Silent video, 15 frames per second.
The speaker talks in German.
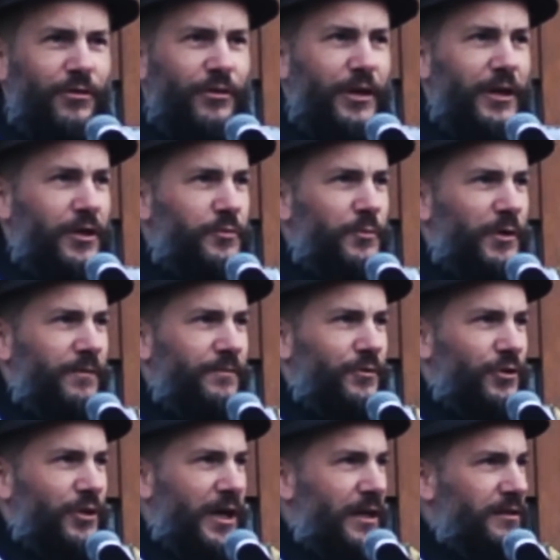gehe ich mit auf
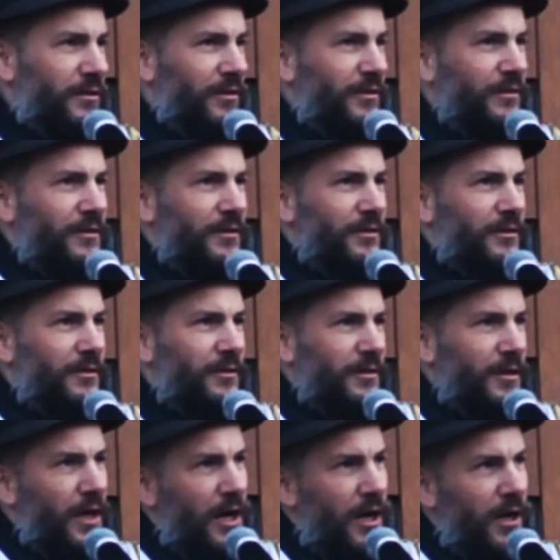die Straße.
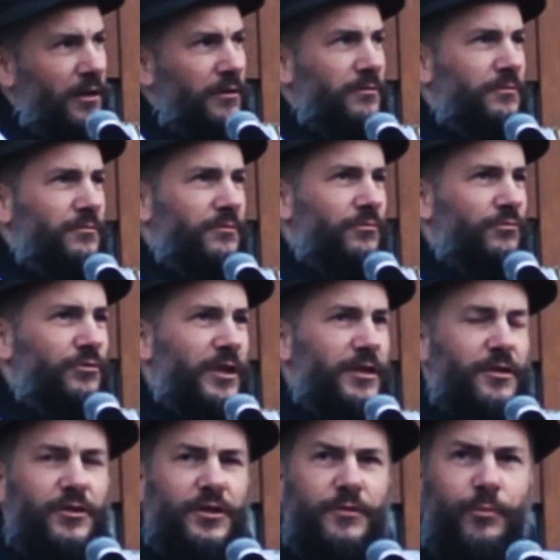Ja, und
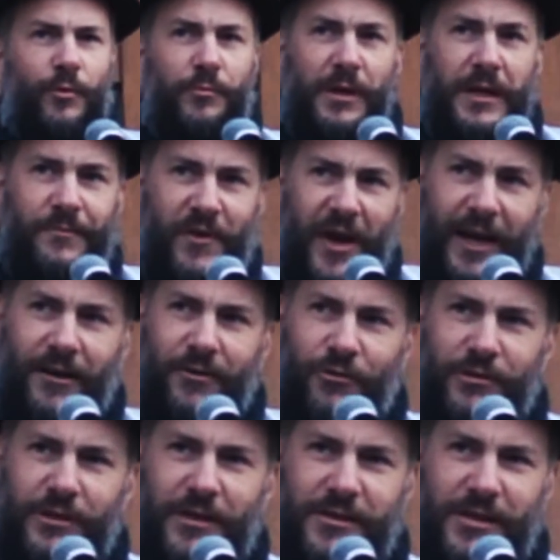jetzt ist das Problem weg
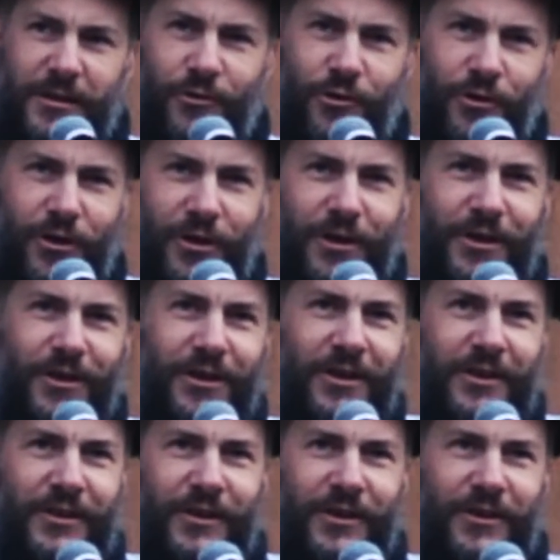und da sind auch
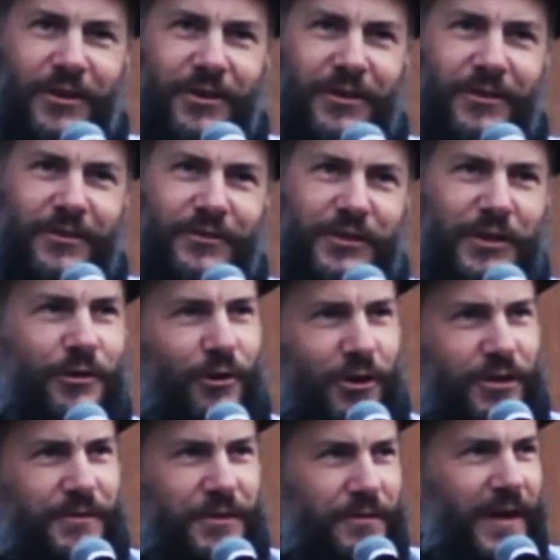äh, die
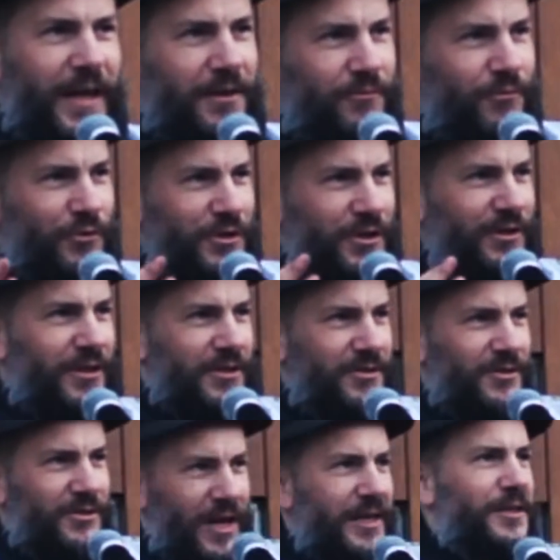Leute wieder weg, für die
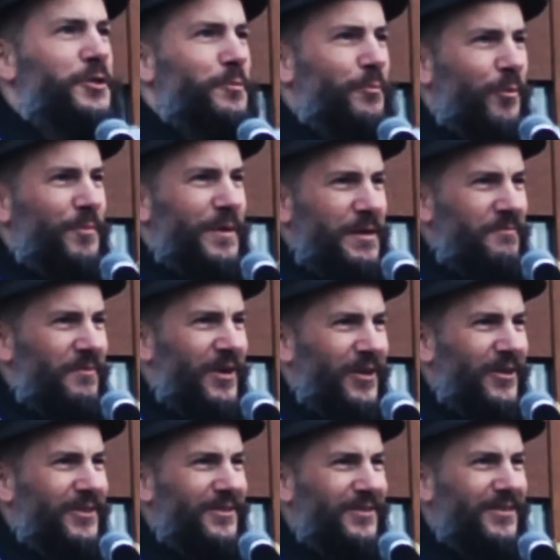das das einzige Problem
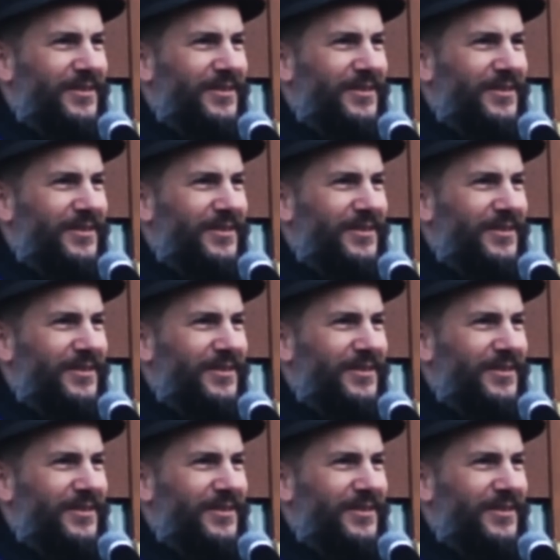war.